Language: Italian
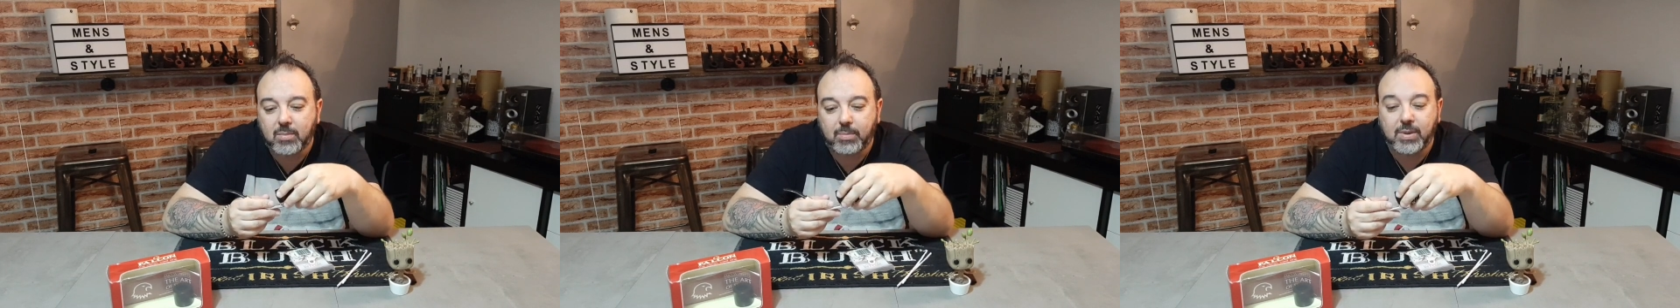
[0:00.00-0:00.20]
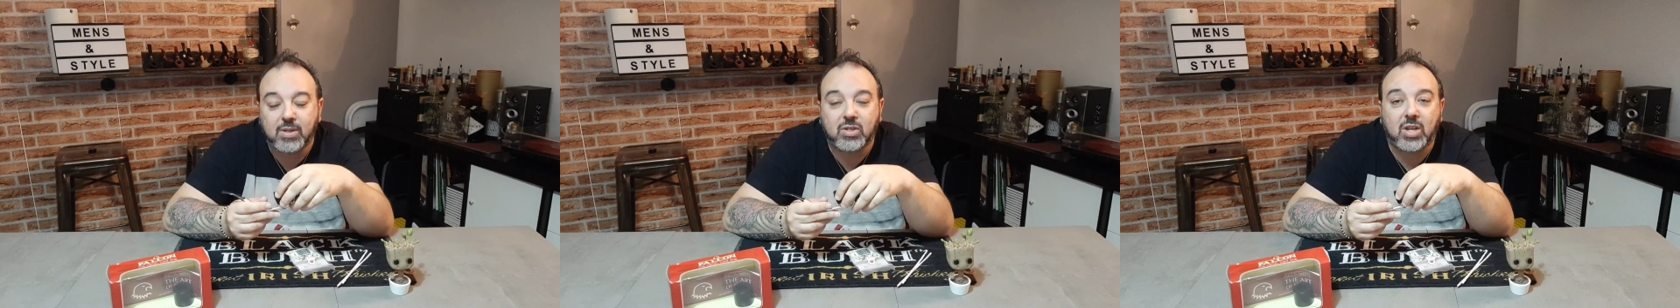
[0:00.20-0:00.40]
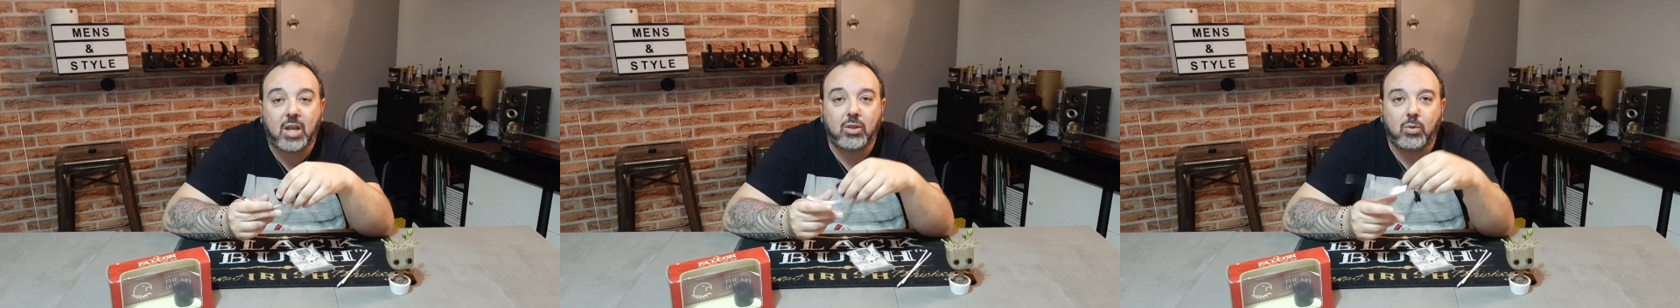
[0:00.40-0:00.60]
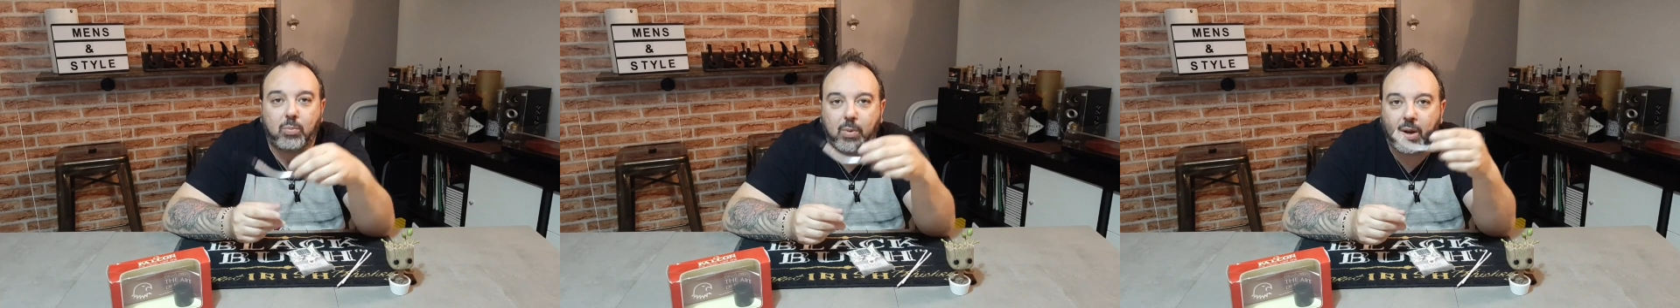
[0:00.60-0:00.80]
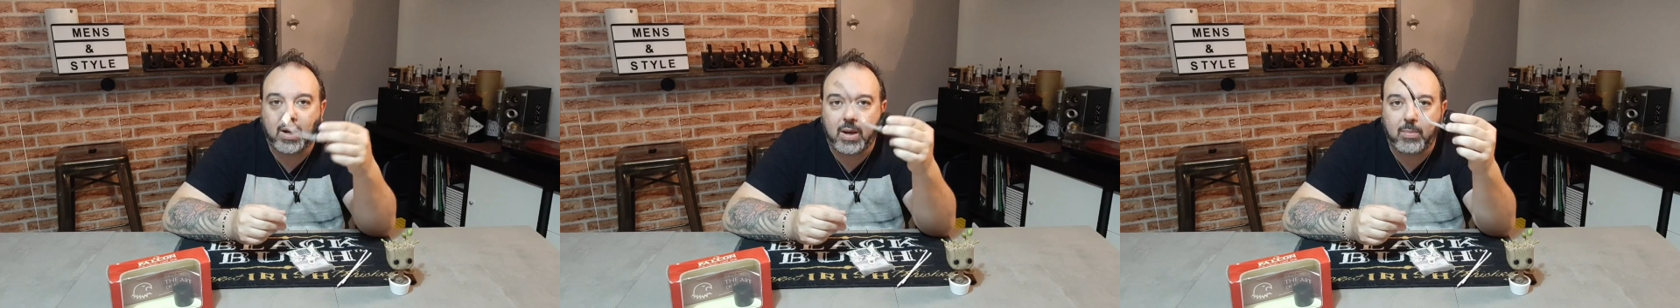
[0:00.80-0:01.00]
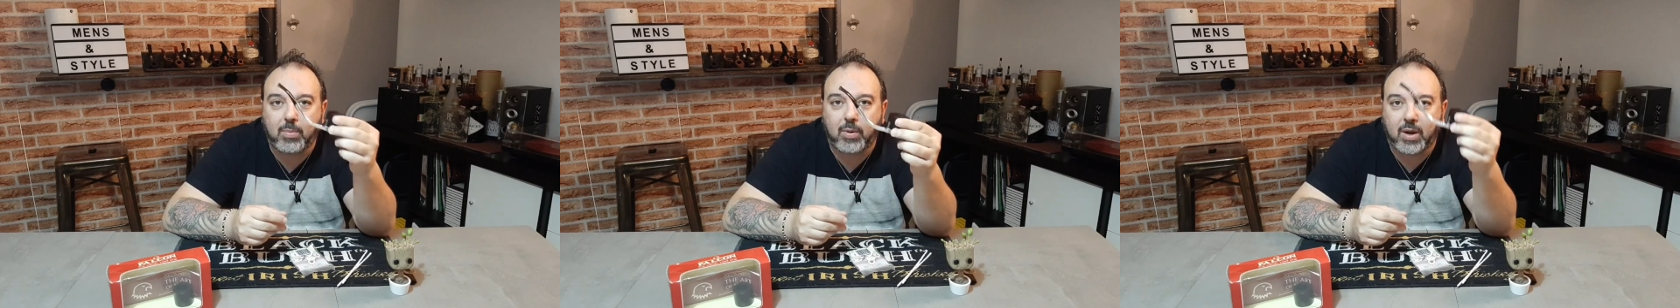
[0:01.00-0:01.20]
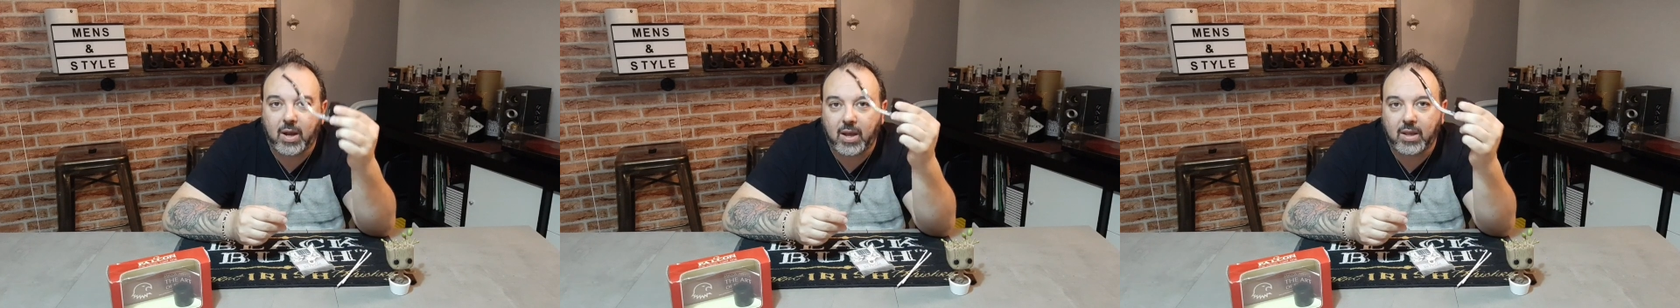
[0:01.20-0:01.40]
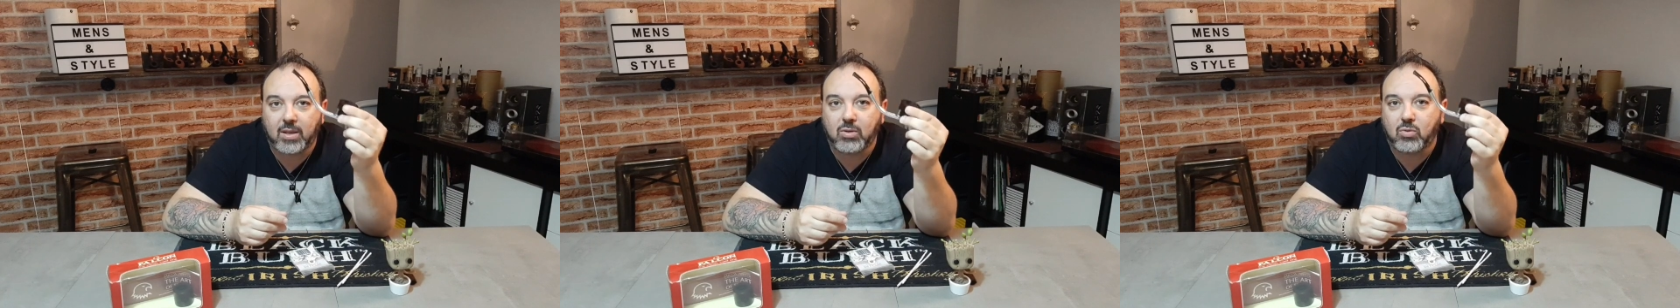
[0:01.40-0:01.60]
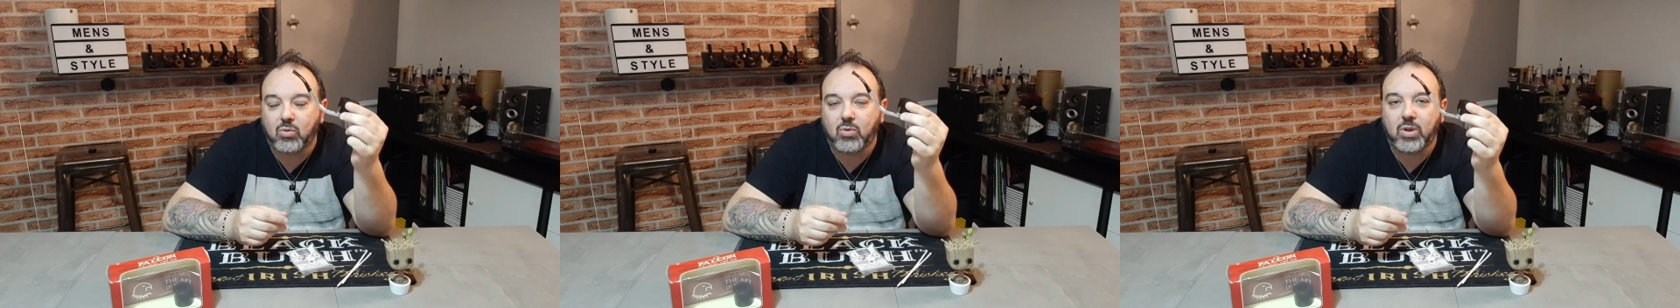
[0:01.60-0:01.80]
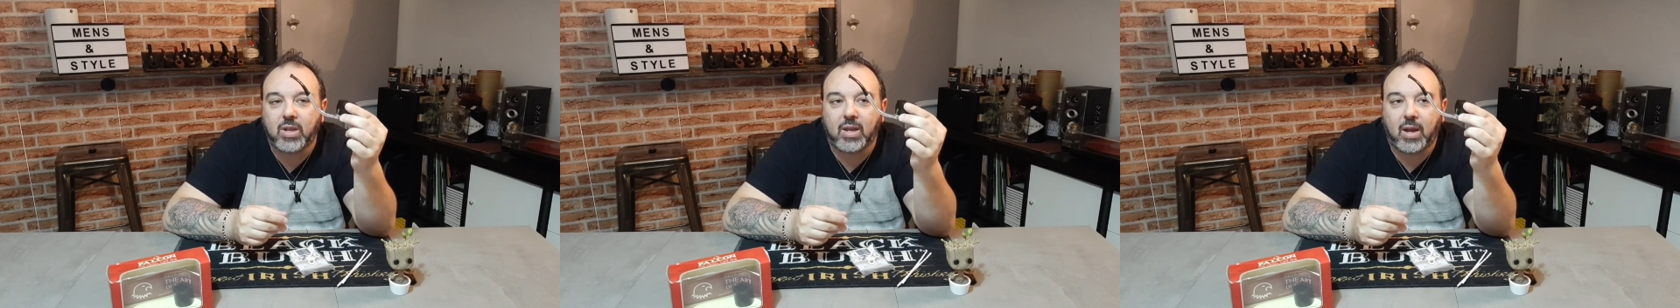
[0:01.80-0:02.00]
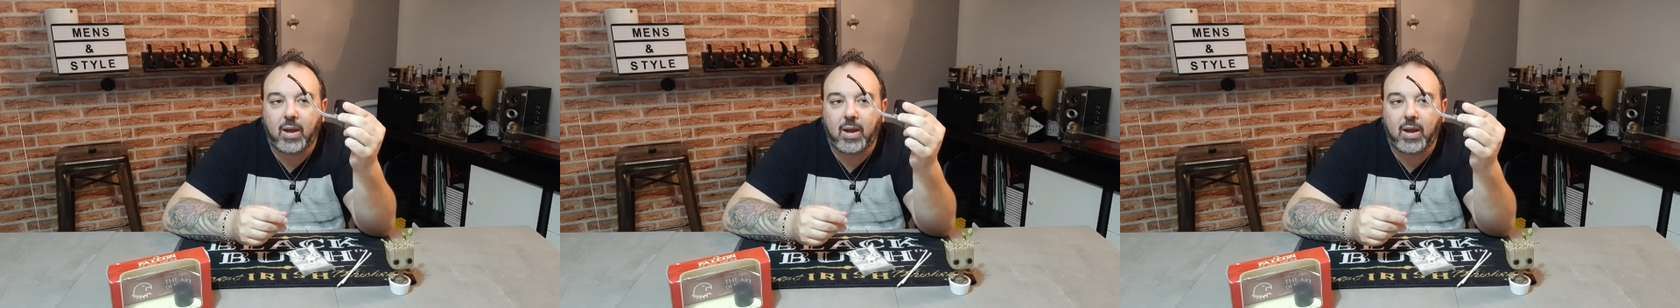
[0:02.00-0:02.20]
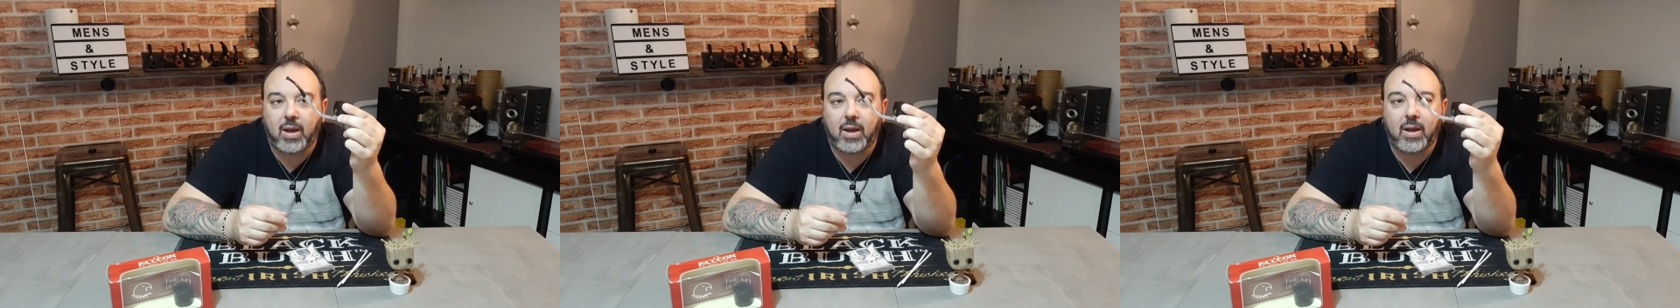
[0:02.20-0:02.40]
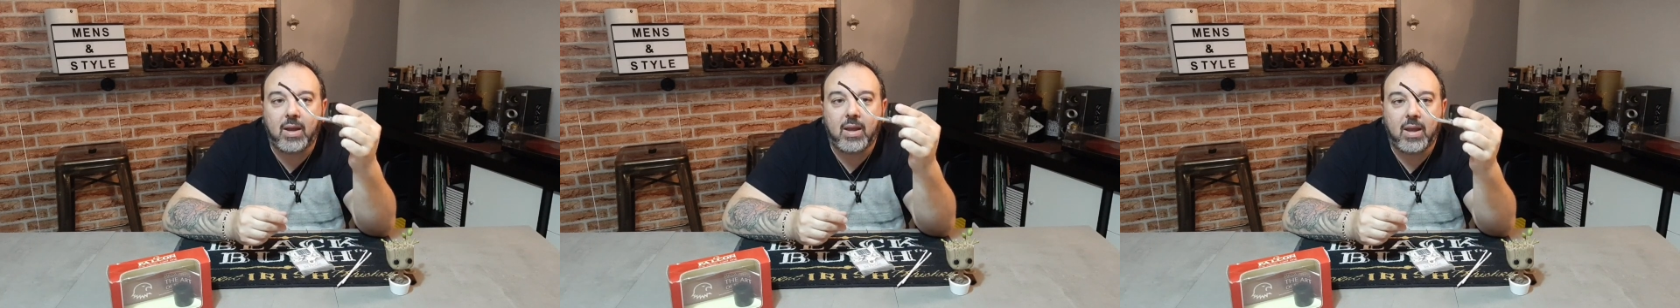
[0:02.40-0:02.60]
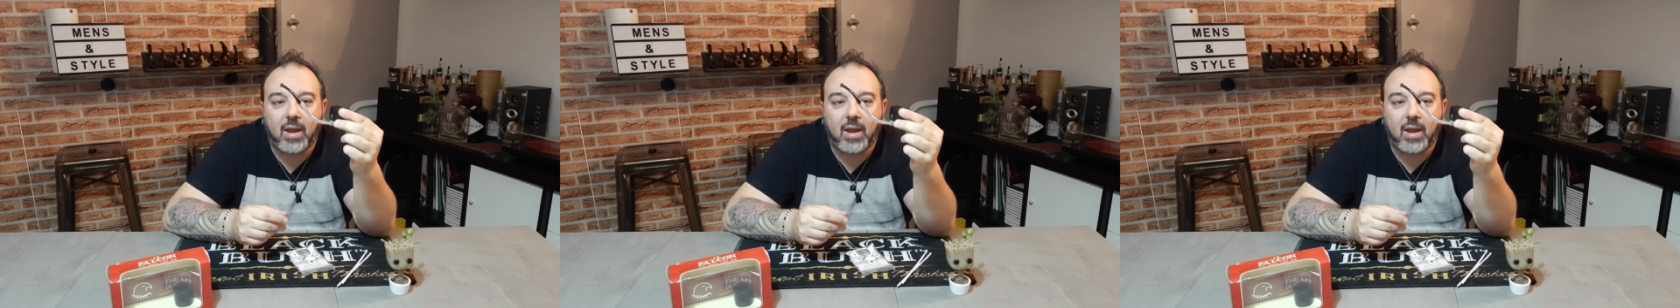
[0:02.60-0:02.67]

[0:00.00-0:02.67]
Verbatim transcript: pensando poi all'epoca in cui ha,